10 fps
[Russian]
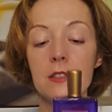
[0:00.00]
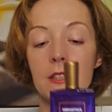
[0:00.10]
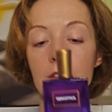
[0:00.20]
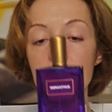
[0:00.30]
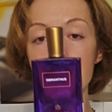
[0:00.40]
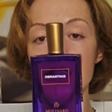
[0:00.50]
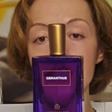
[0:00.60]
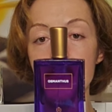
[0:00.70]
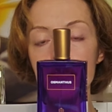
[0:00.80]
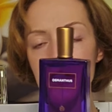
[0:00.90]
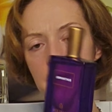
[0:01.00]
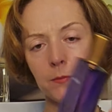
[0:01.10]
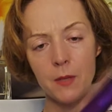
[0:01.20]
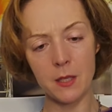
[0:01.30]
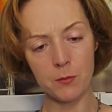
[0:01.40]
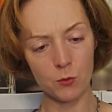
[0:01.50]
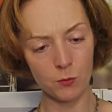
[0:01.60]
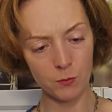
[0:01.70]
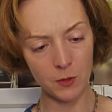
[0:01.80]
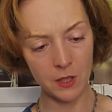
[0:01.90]
евро за 75,
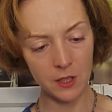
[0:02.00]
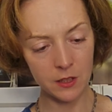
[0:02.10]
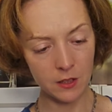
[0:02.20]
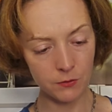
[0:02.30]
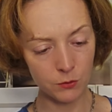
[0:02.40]
по-моему, миллилитров.